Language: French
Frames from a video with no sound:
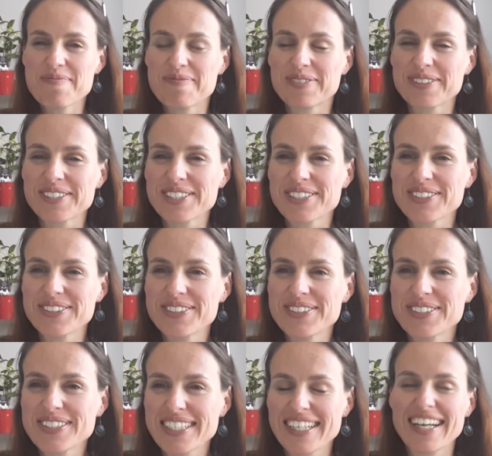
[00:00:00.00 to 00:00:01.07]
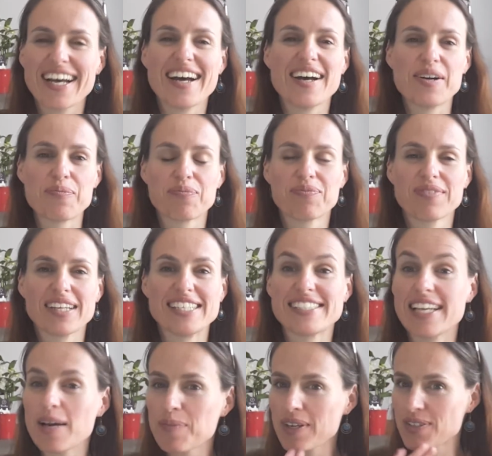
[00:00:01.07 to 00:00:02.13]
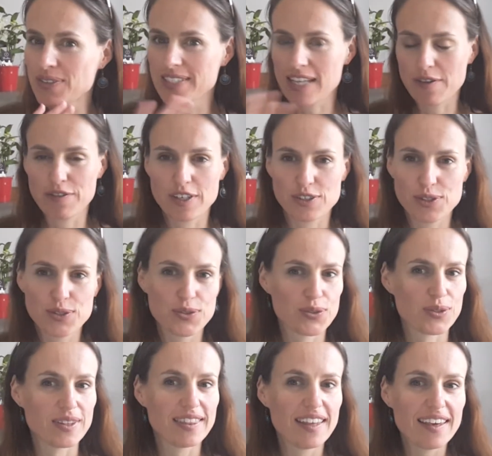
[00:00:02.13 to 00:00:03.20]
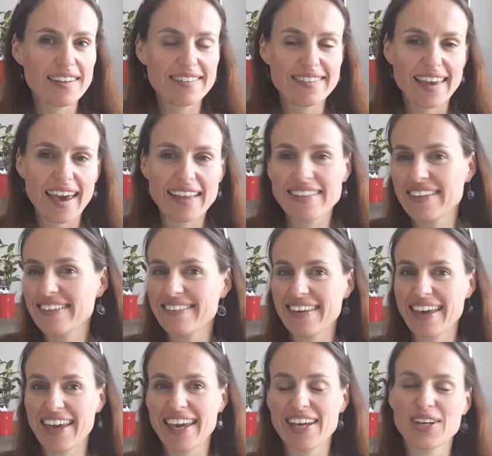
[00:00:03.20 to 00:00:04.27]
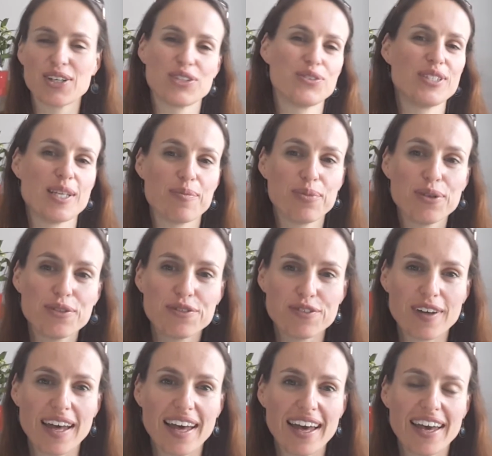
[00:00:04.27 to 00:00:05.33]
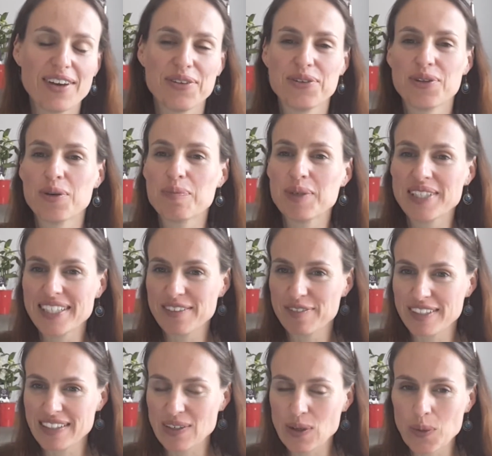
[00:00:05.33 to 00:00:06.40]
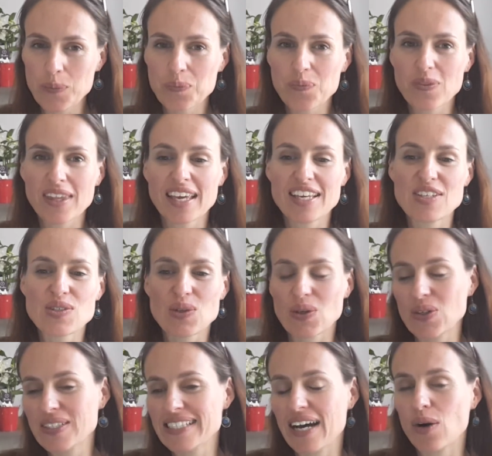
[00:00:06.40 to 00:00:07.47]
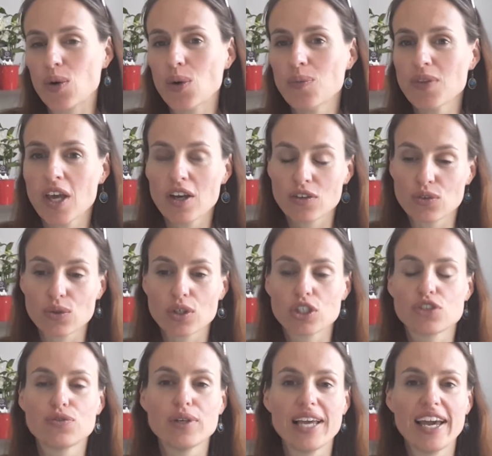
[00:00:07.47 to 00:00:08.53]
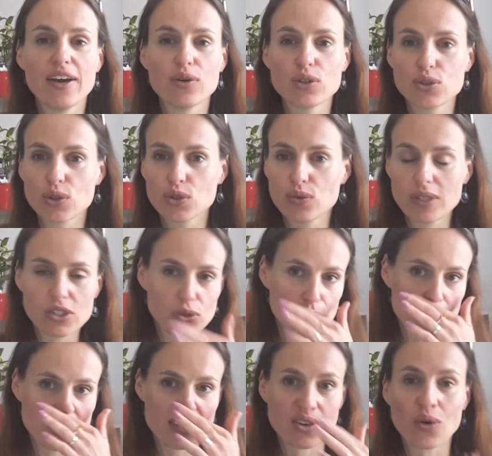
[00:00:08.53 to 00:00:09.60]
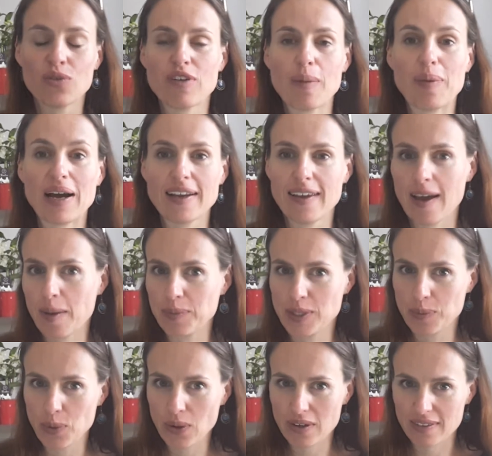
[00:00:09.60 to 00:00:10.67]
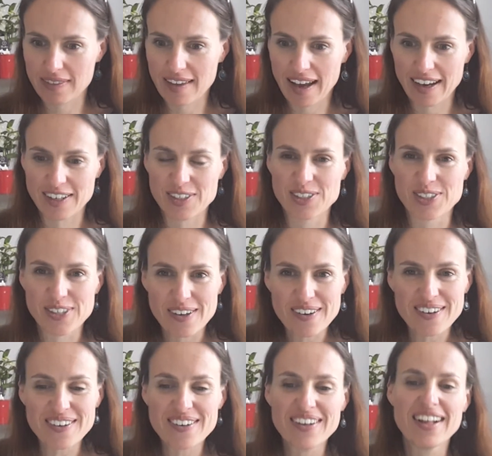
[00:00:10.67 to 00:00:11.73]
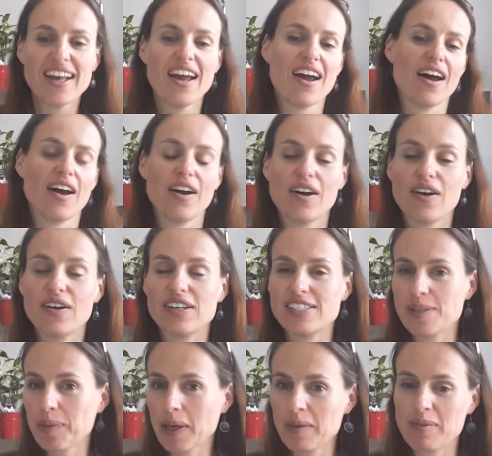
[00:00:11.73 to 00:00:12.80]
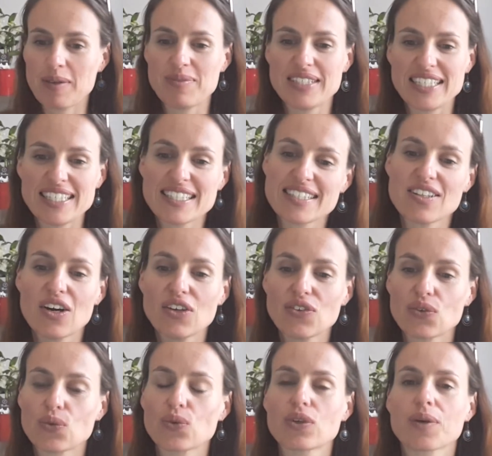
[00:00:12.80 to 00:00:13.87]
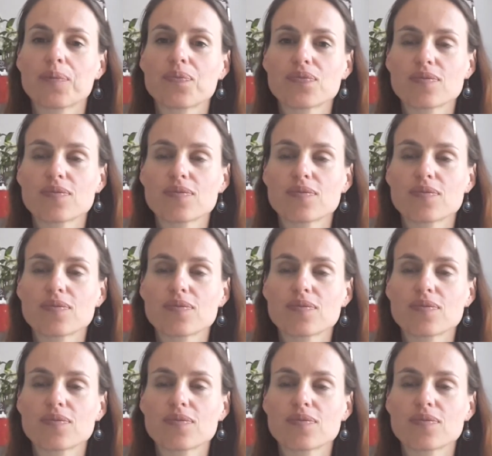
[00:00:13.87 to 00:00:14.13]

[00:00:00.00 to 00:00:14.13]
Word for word: Bonjour euh, J'ai l'impression que ça fait juste une éternité que je vous ai plus fait une petite vidéo sur le tarot. Donc je voulais aujourd'hui juste, on va parler un petit peu d'argent. Euh, j'ai pris mes petites notes. Donc